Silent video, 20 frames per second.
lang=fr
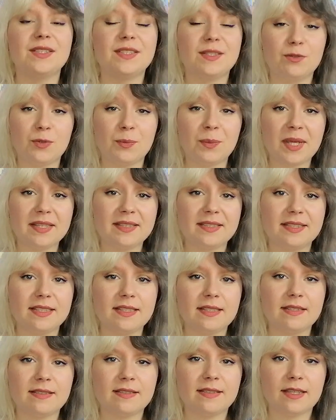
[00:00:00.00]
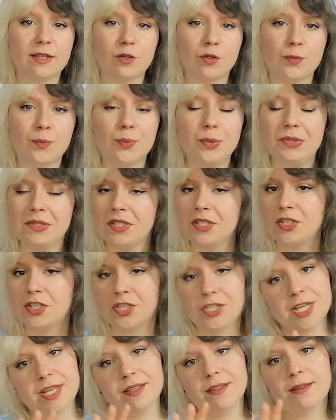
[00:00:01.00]
Tissu Myrtille, c'est une petite
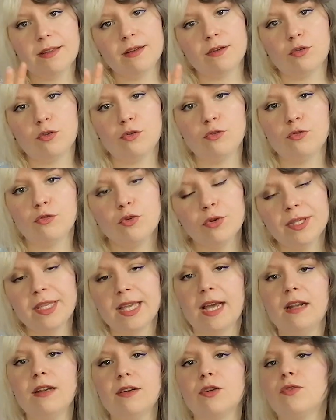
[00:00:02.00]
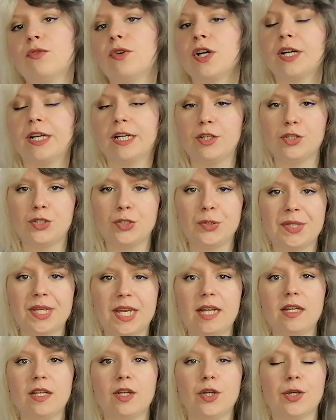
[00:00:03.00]
chaîne locale, enfin
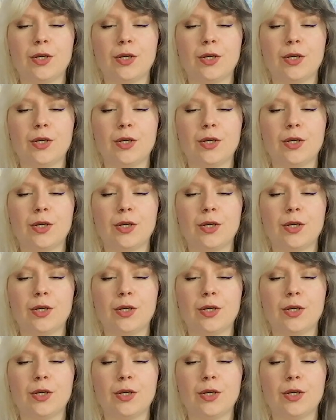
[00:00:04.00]
régionale,